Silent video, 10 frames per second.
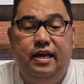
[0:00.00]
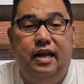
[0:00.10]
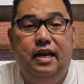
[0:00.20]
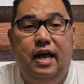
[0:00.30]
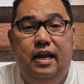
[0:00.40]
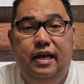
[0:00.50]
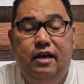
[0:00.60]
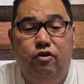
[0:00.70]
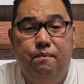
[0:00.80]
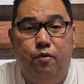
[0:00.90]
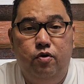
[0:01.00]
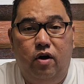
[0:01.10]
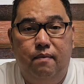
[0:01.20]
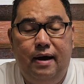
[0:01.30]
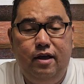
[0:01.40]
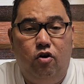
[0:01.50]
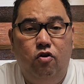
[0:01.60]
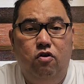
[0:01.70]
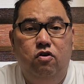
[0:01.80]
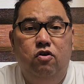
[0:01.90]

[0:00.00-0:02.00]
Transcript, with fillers: Kaya nilalagay ko rin po yung kabayo ko